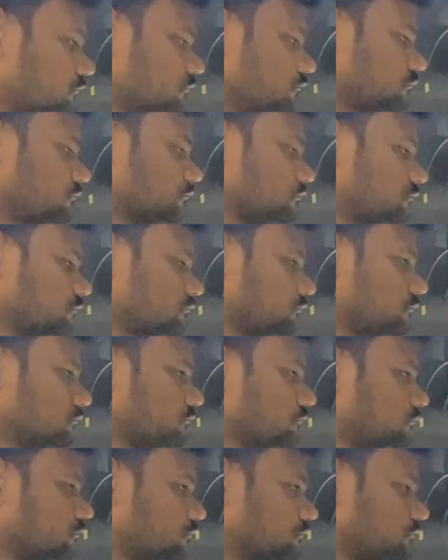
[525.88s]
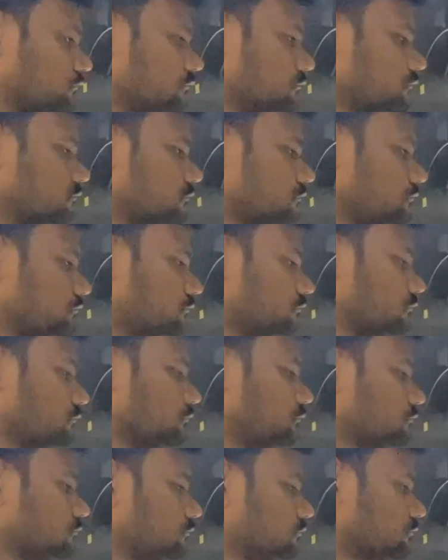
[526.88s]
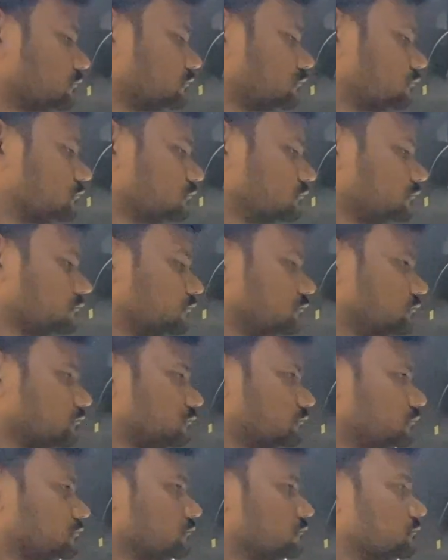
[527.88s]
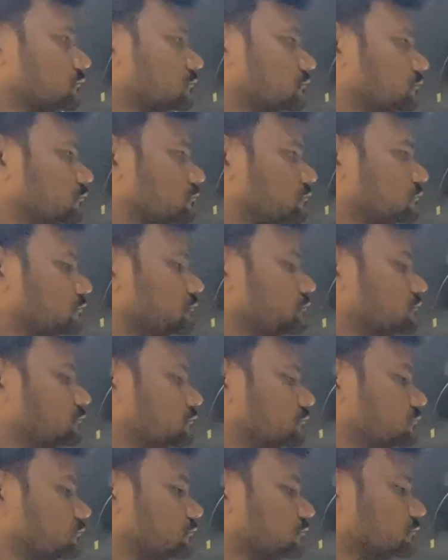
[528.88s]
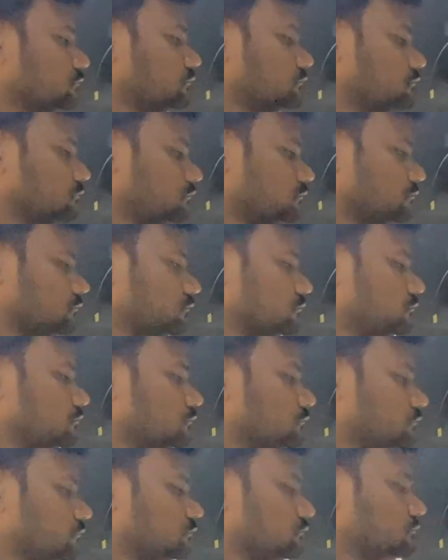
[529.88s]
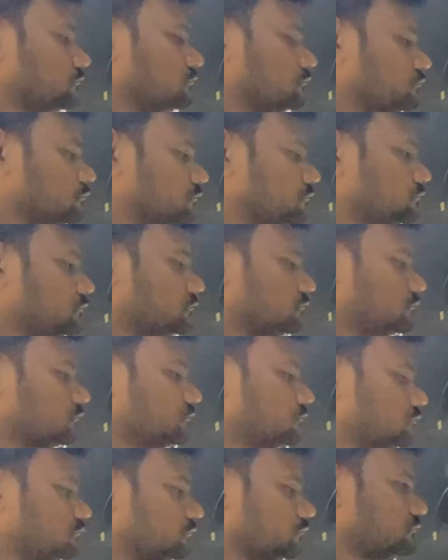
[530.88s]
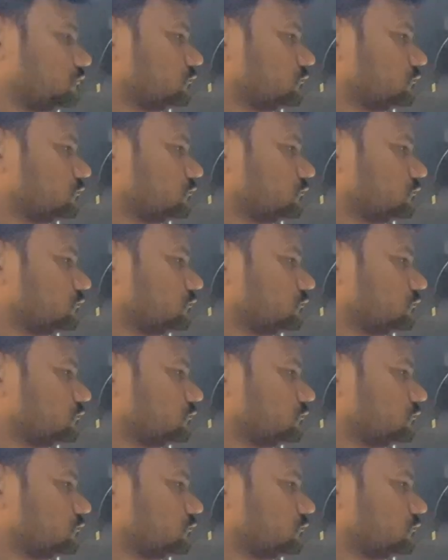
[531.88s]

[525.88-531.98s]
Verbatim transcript: ये एक स्पेशल चिमनी है ये हैंड वेव से ये शुरू होता है